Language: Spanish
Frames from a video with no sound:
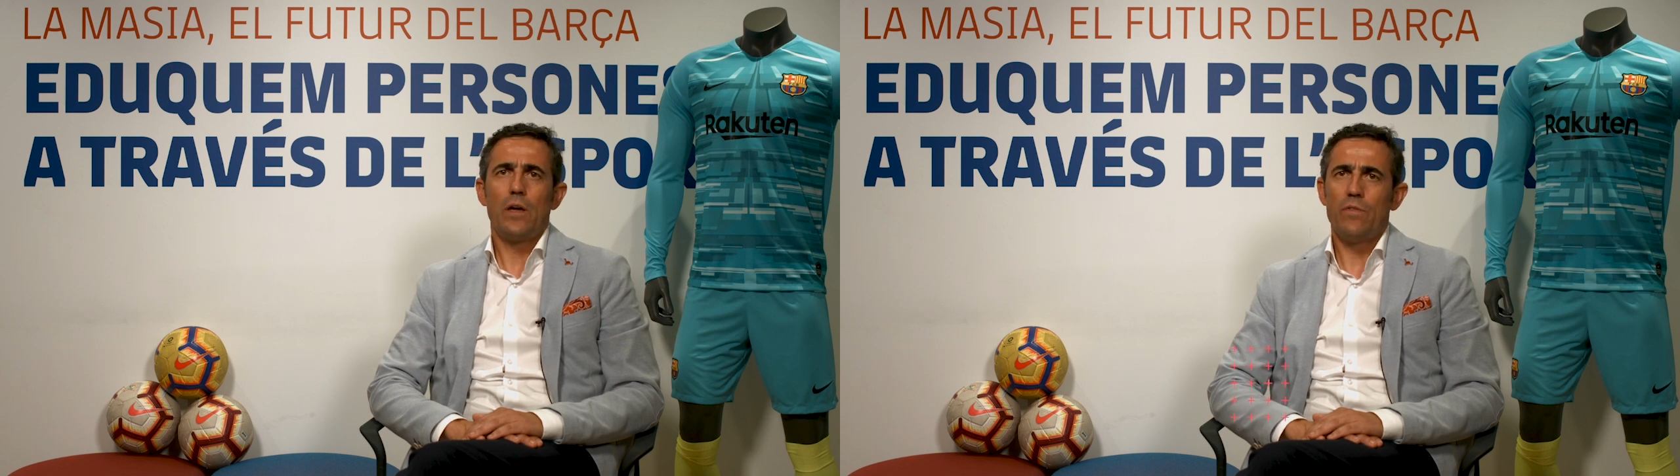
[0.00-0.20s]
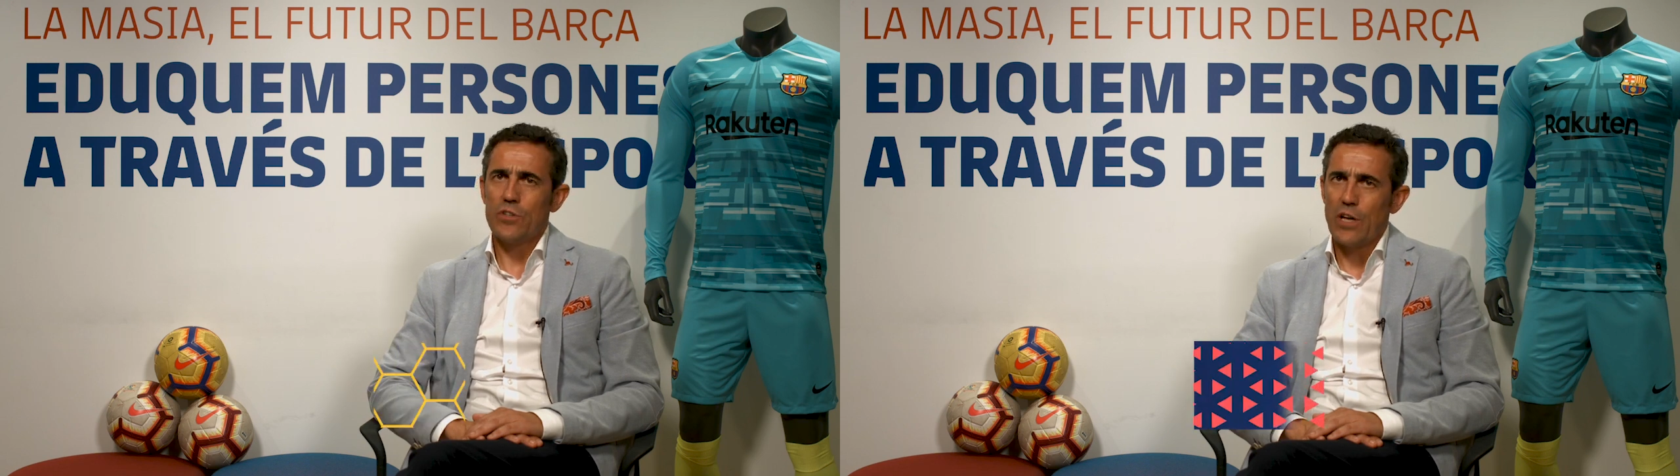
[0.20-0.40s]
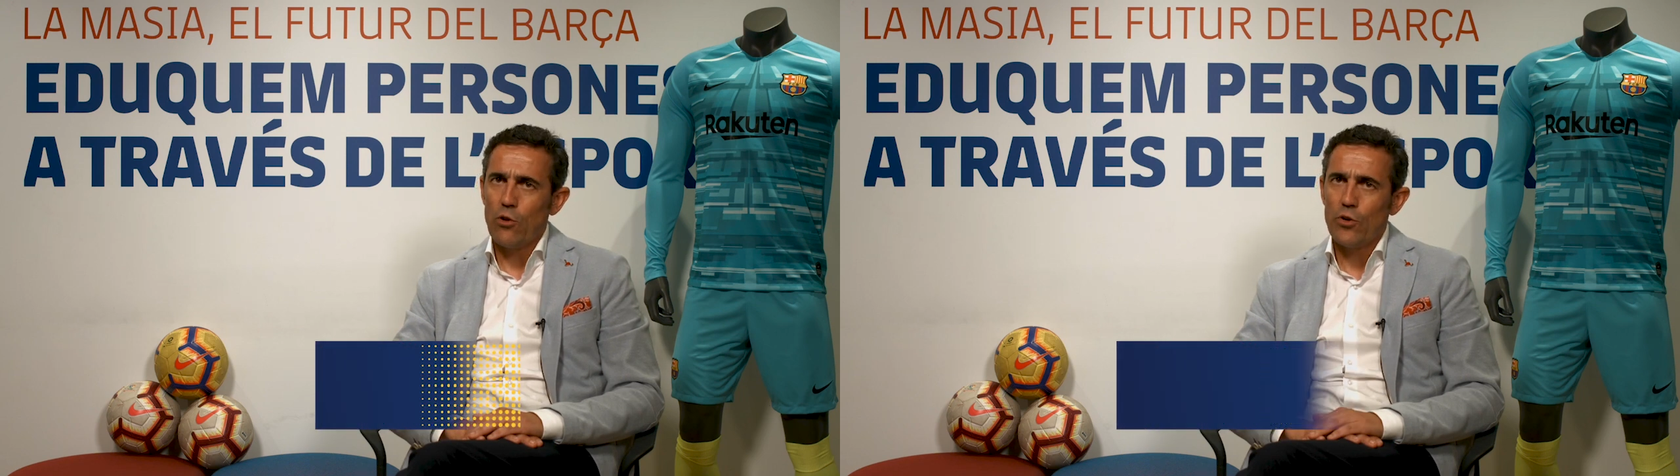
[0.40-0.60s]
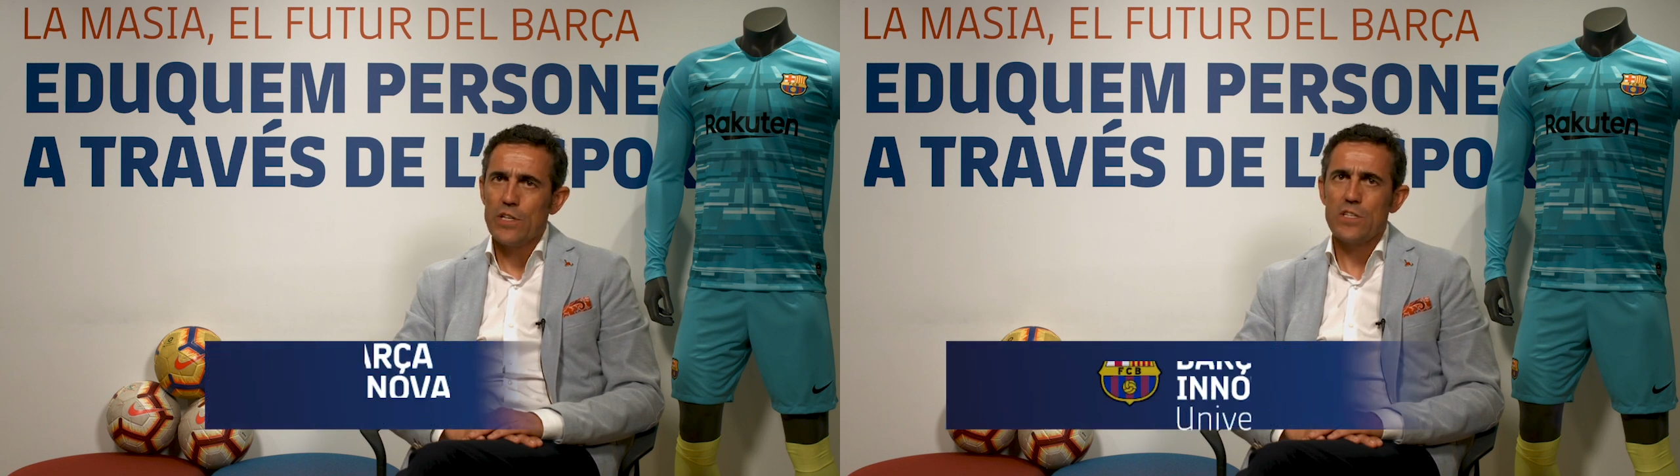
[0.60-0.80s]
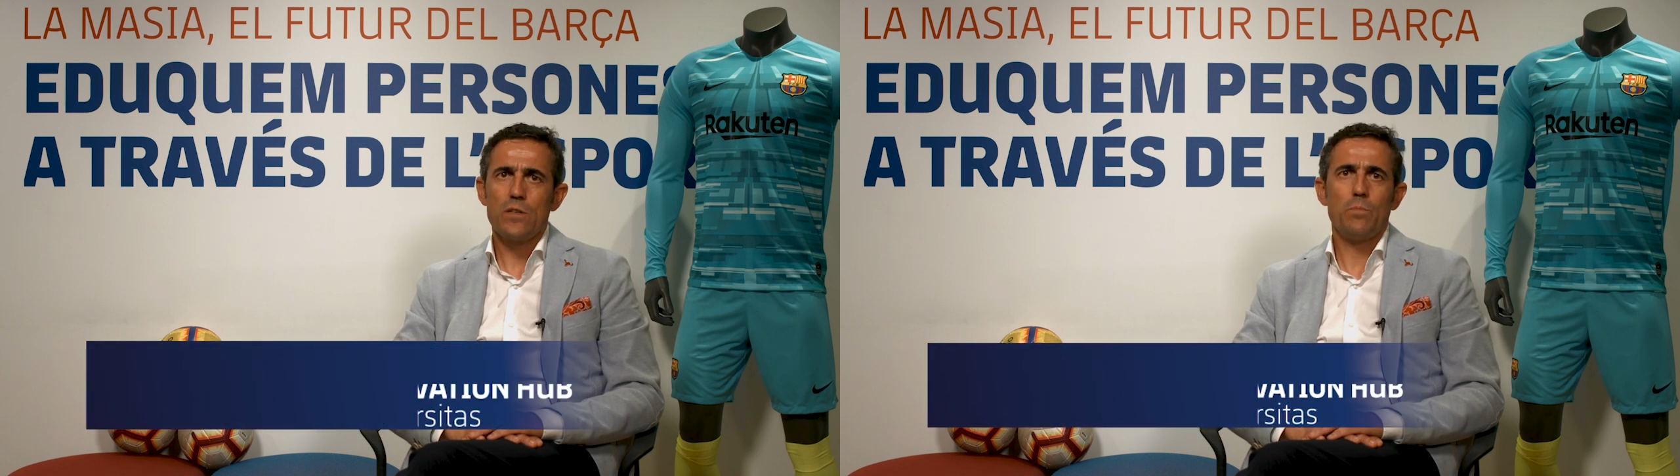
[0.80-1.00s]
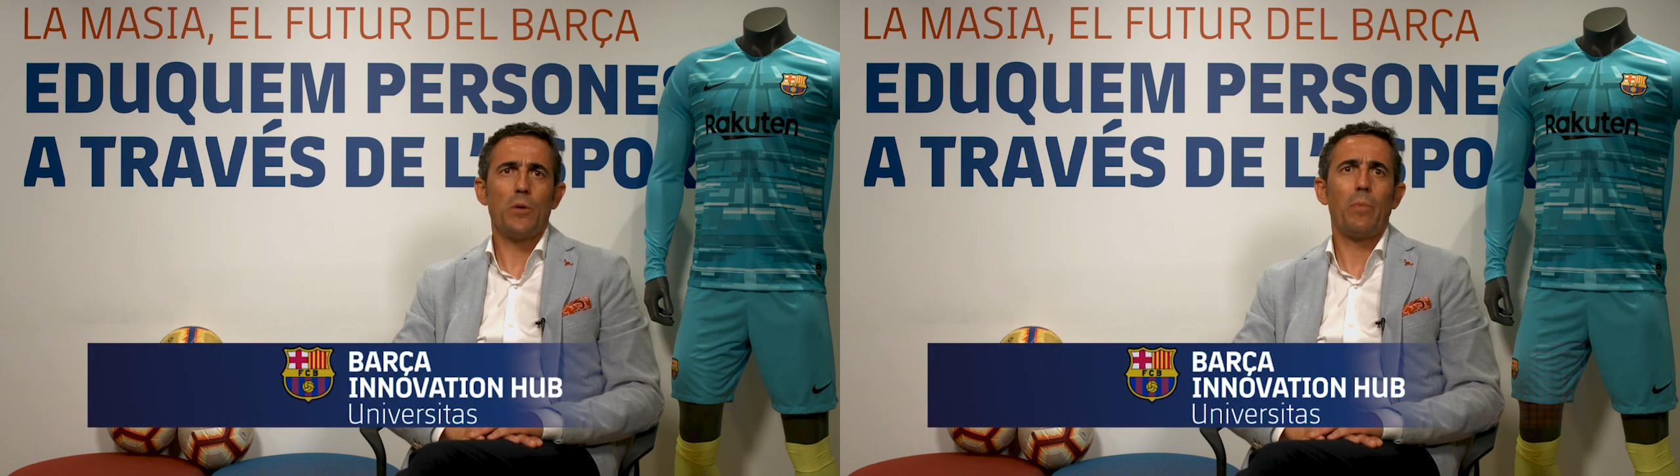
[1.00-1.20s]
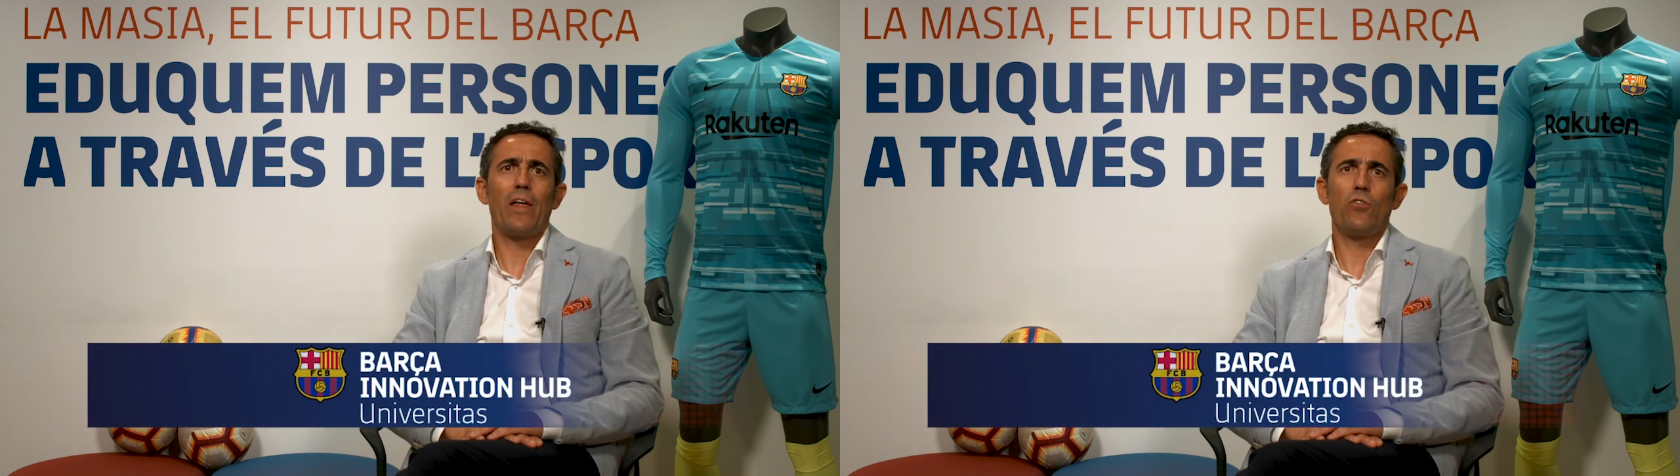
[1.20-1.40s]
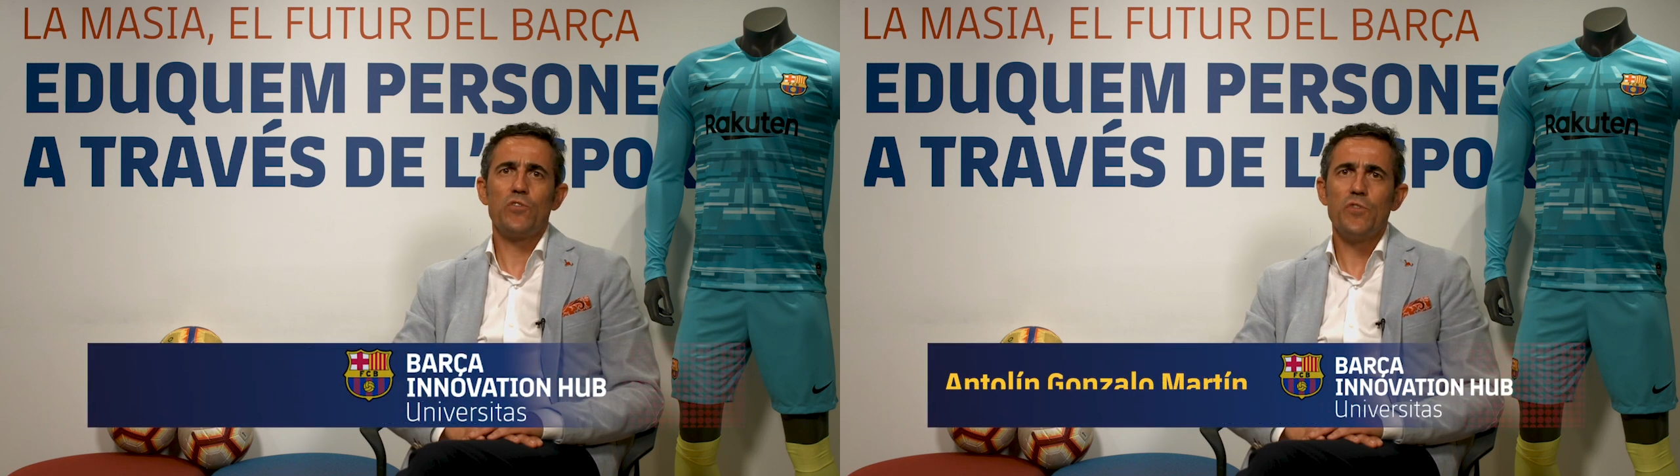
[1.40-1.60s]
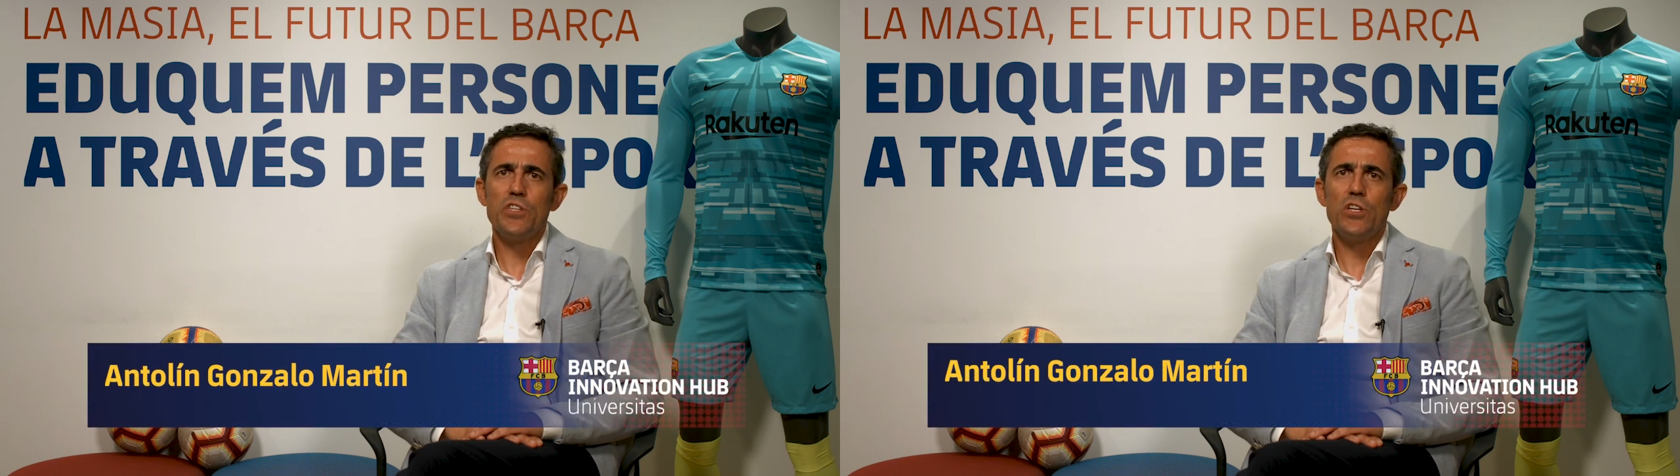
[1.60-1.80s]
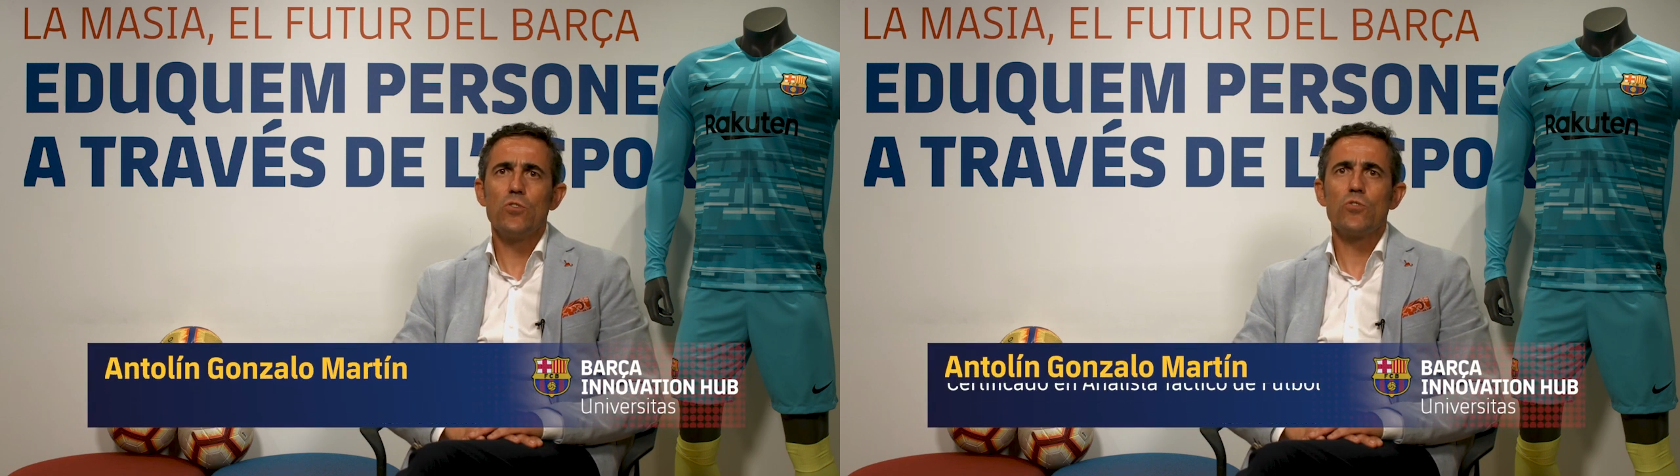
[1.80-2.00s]
Entrenadores, preparadores
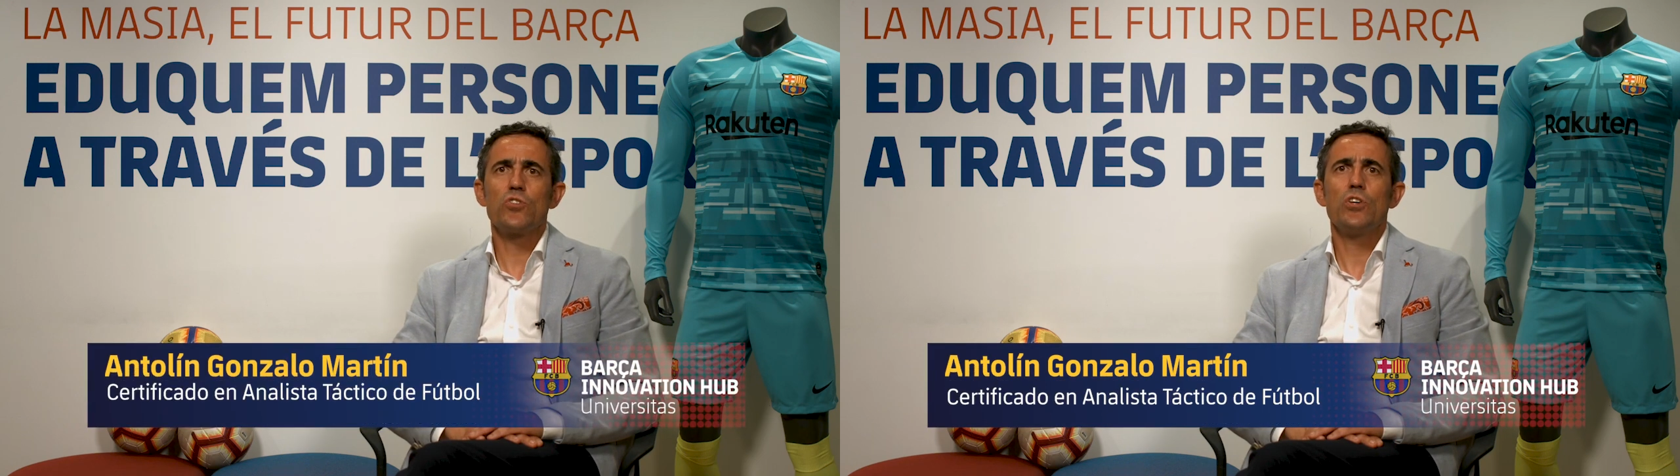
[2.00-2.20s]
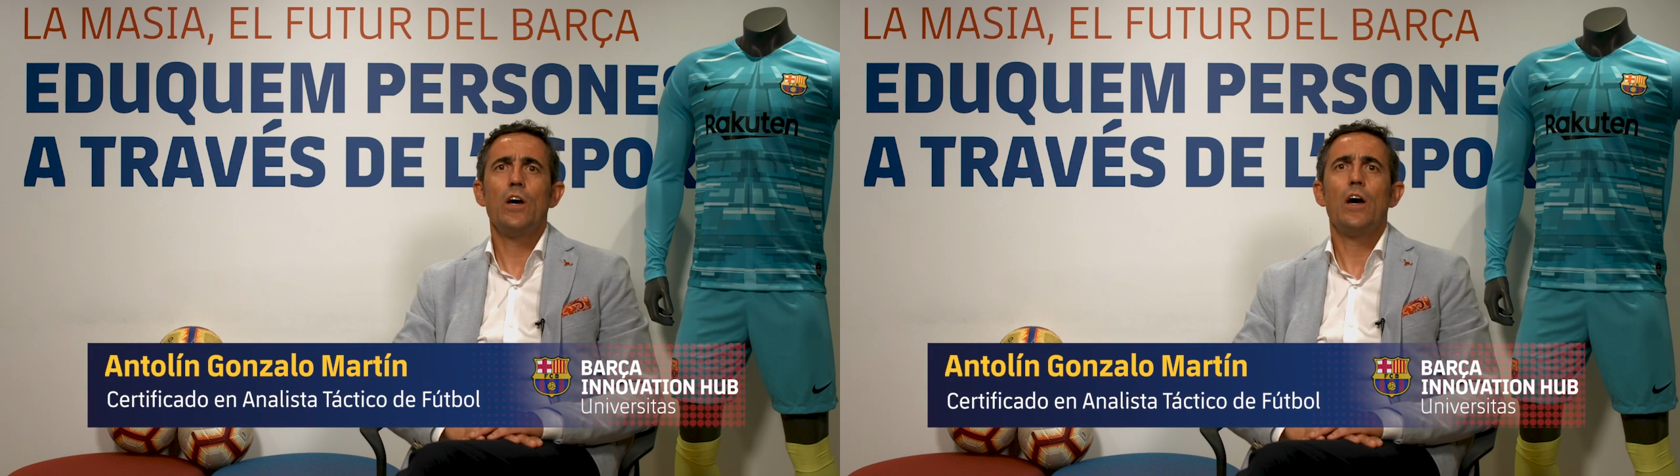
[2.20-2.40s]
físicos,